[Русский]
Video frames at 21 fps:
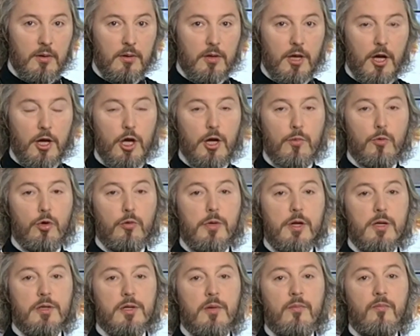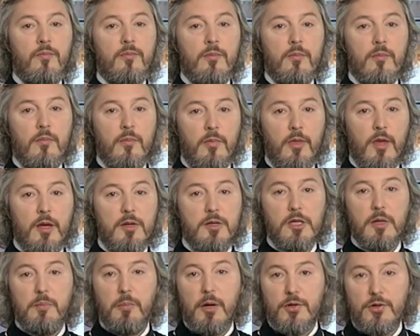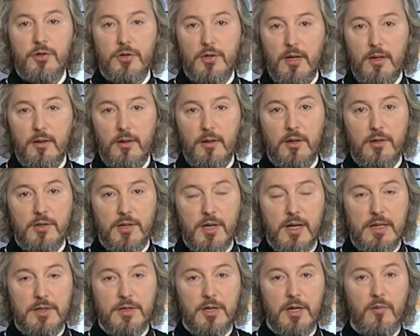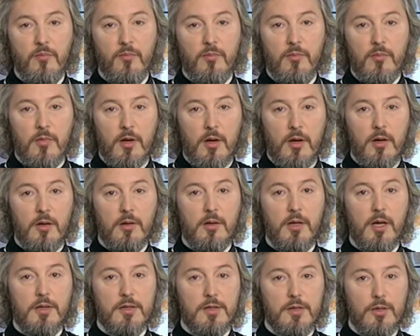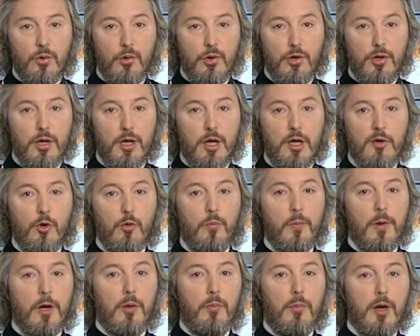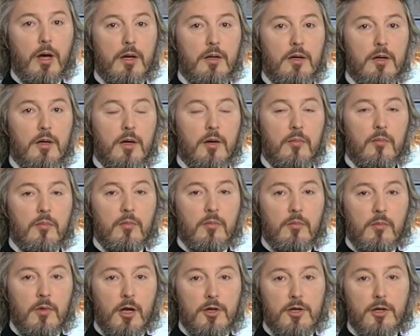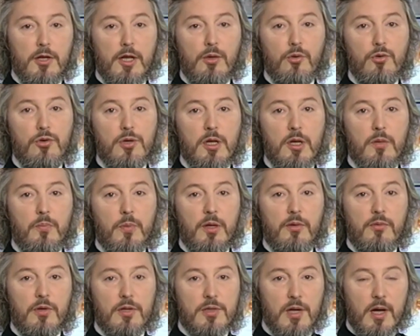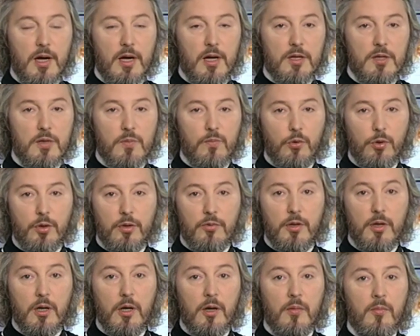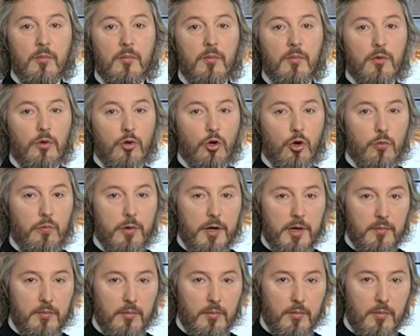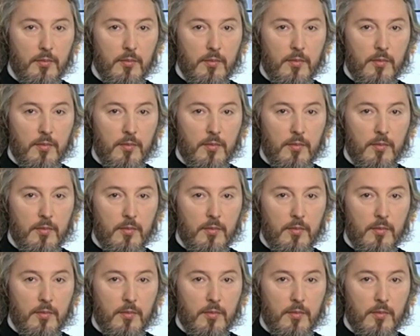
Таким образом, достопочтенный дядя и достойный его племянник единодушно подвязались подвигом добрым.